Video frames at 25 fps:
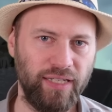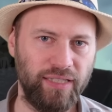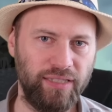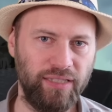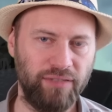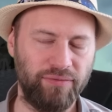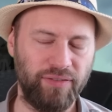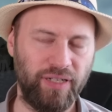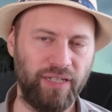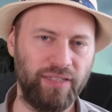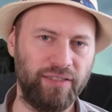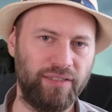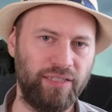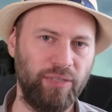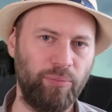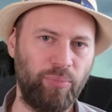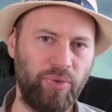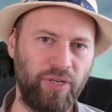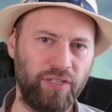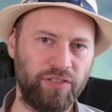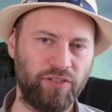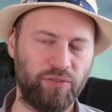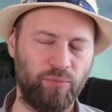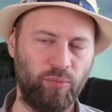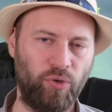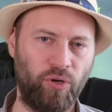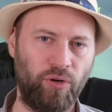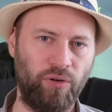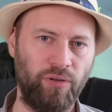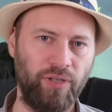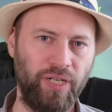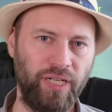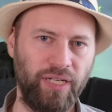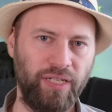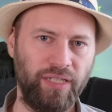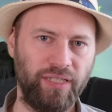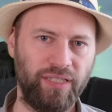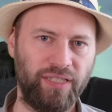il y avait un déplacement
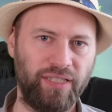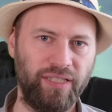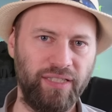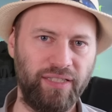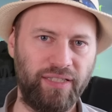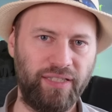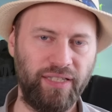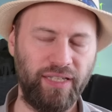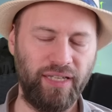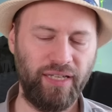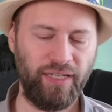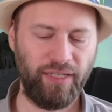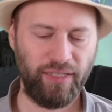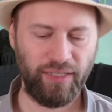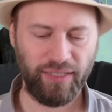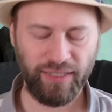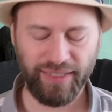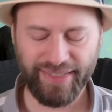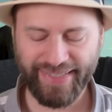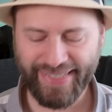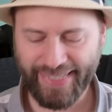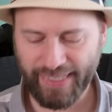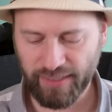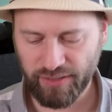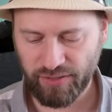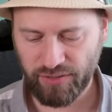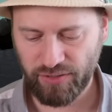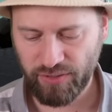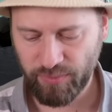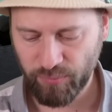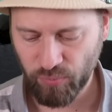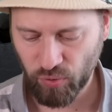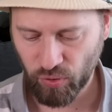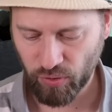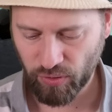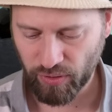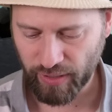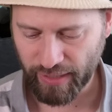qui était
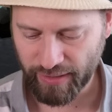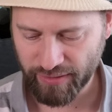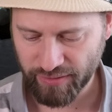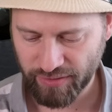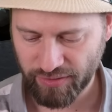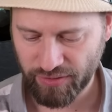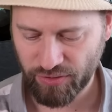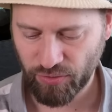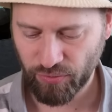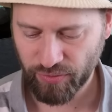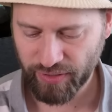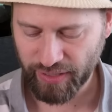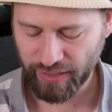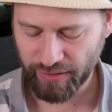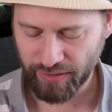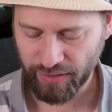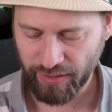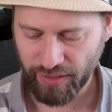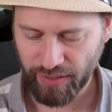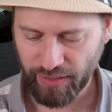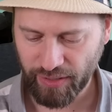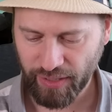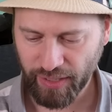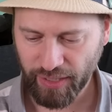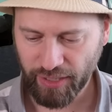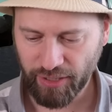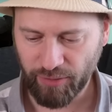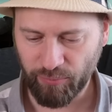quasiment instantané,